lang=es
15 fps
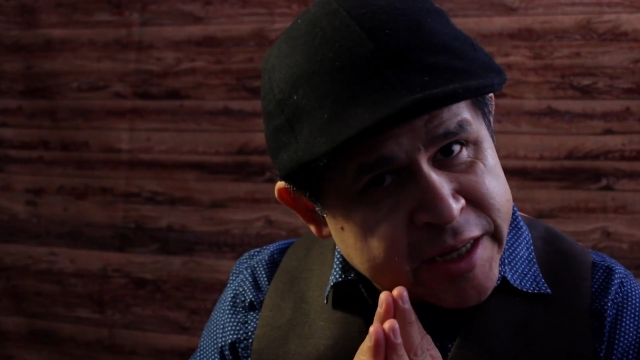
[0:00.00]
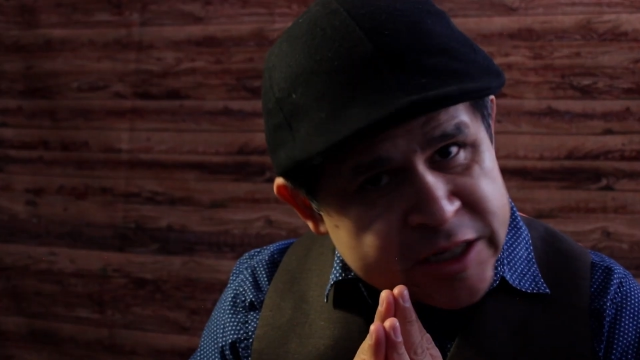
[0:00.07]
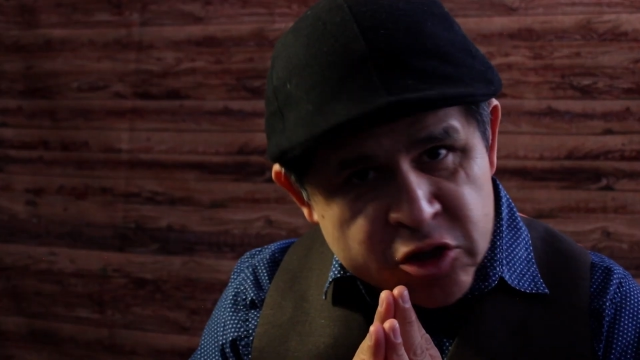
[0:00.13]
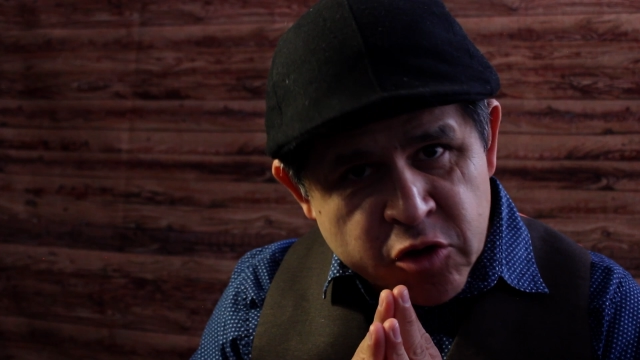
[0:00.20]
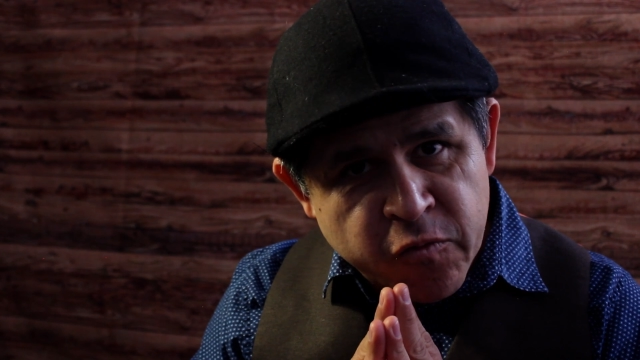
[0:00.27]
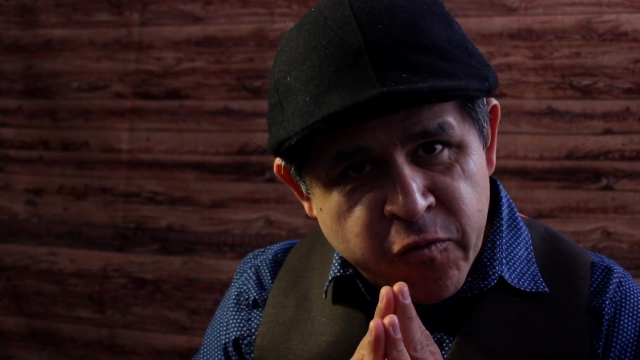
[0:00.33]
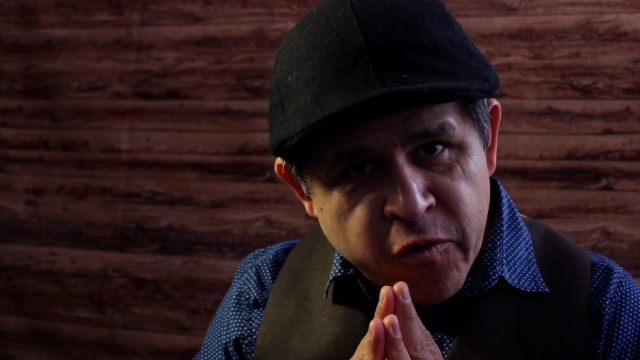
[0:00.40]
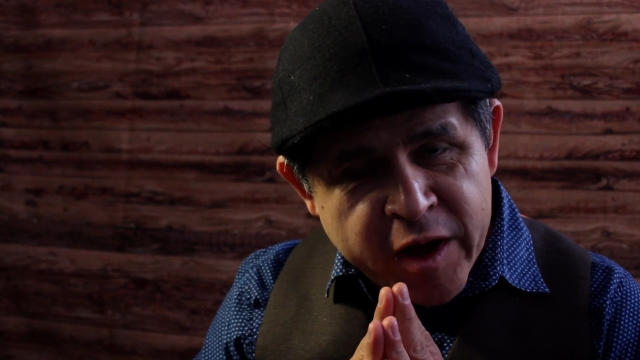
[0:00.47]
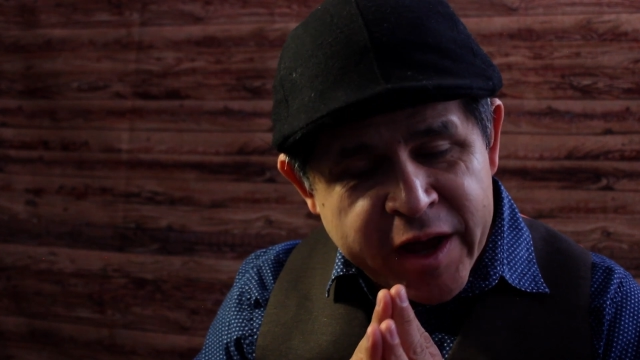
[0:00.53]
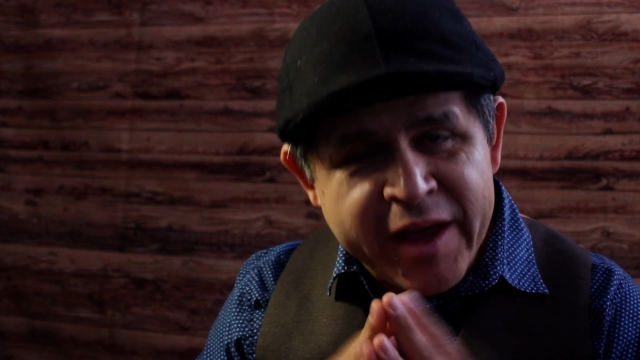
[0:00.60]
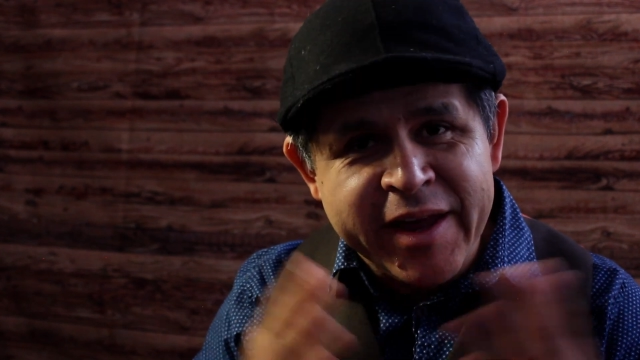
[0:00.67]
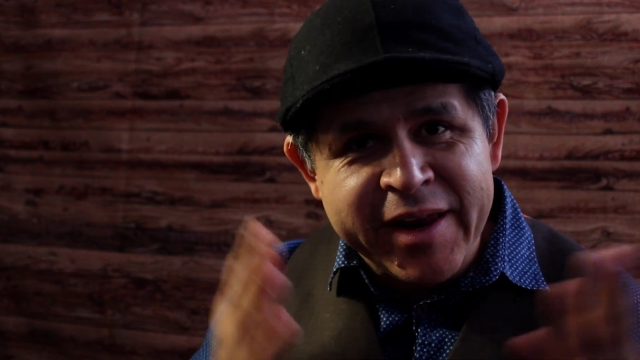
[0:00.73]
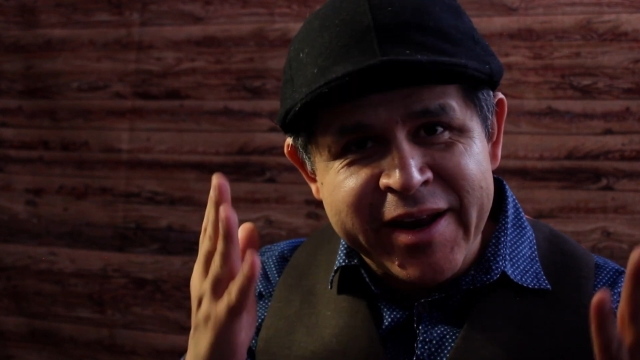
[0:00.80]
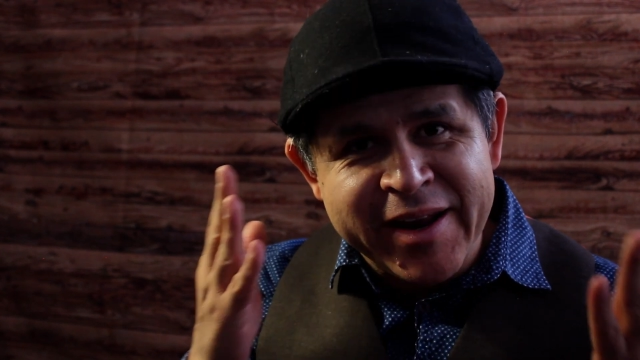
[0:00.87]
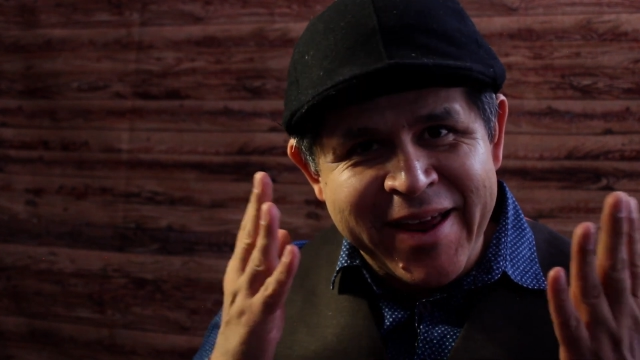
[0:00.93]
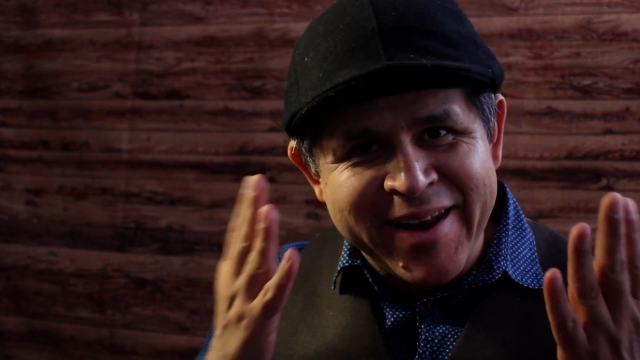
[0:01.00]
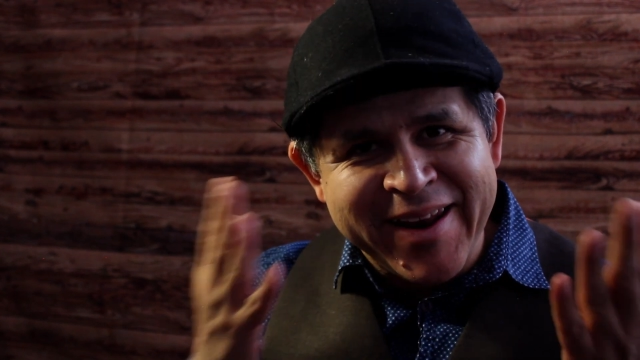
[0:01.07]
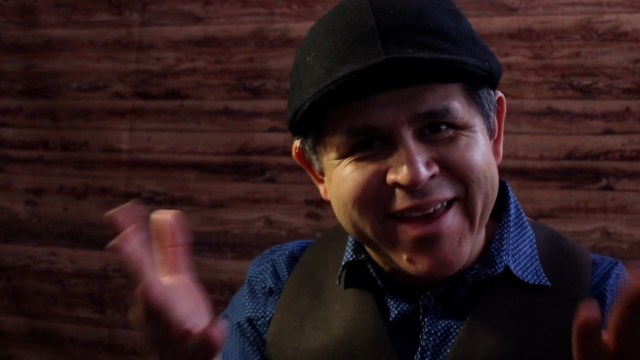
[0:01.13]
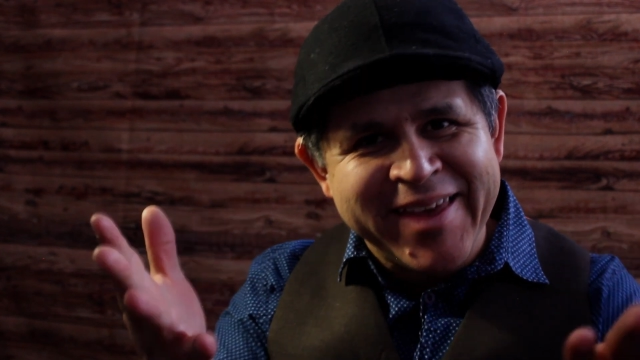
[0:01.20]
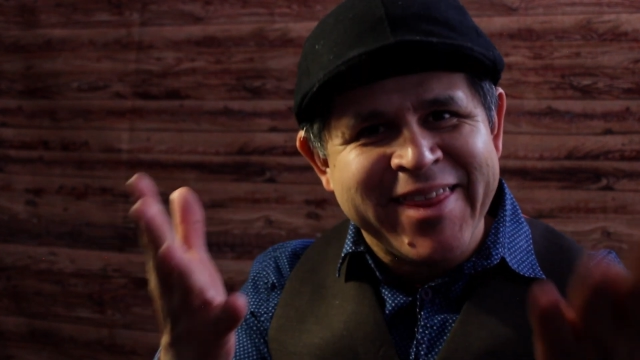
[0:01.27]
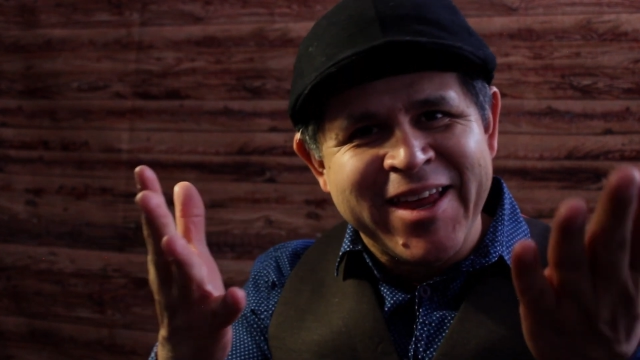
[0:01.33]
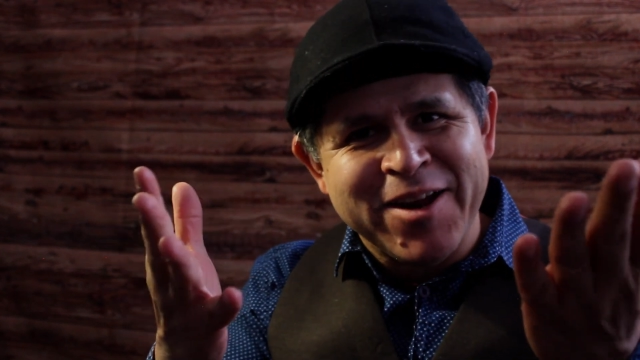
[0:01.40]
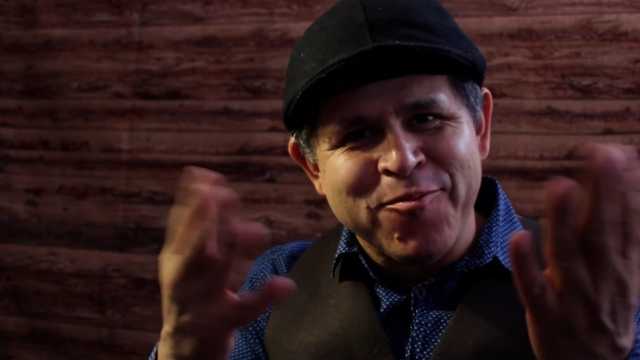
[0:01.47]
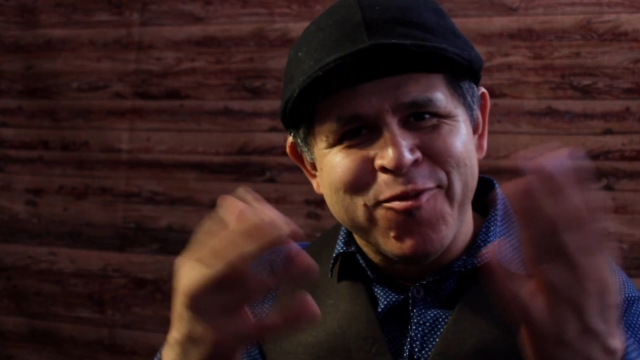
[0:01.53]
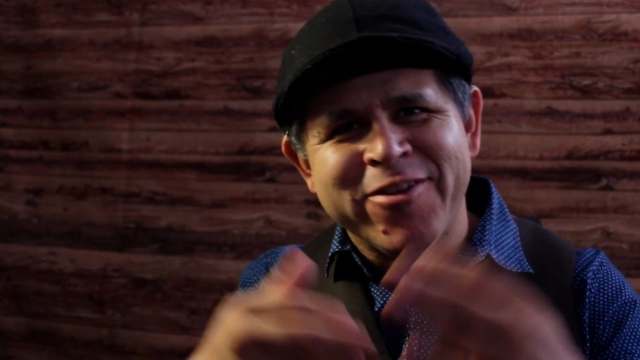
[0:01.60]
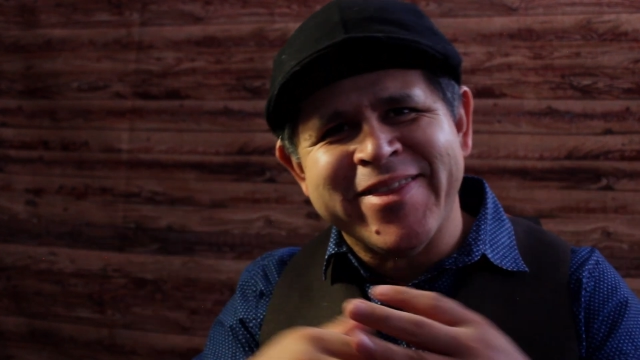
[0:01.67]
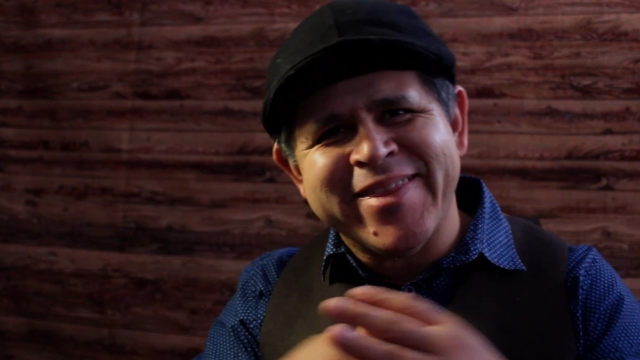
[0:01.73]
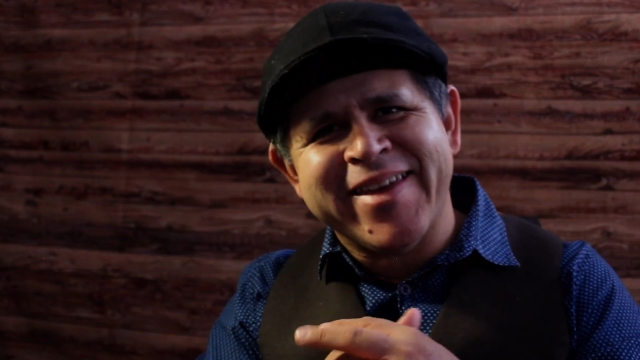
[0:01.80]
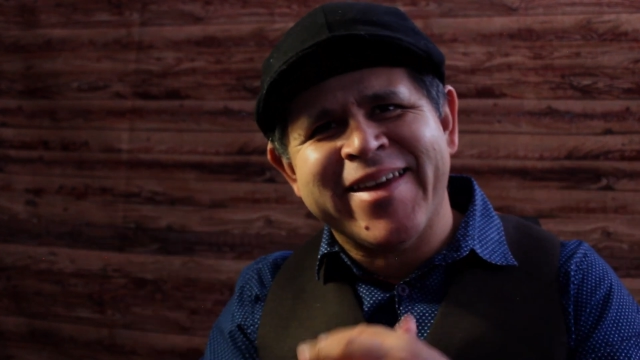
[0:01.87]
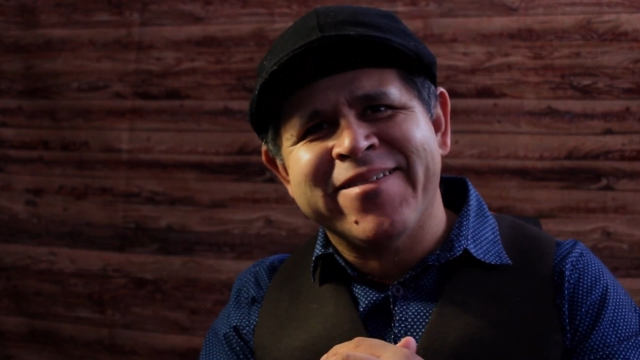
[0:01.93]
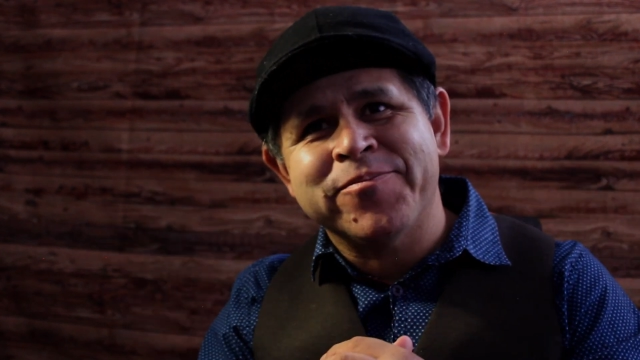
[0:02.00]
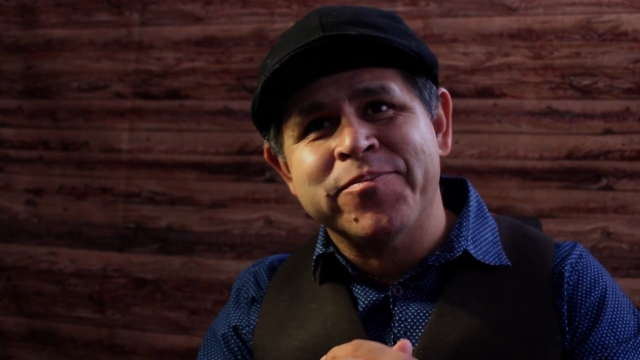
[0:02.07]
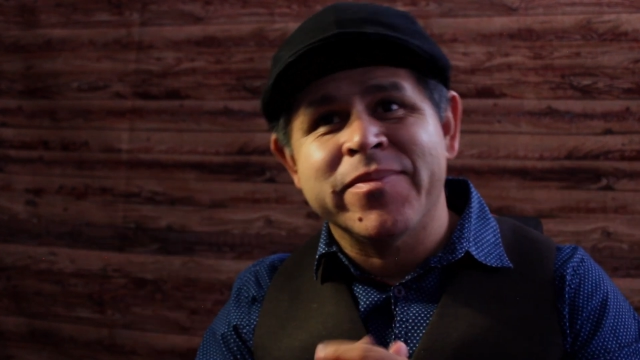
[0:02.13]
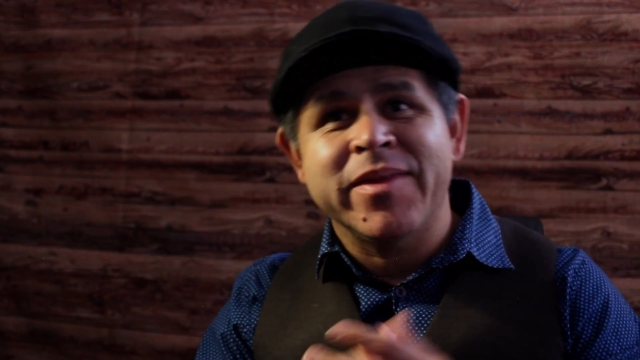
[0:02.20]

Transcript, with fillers: esto fue la ley del monte.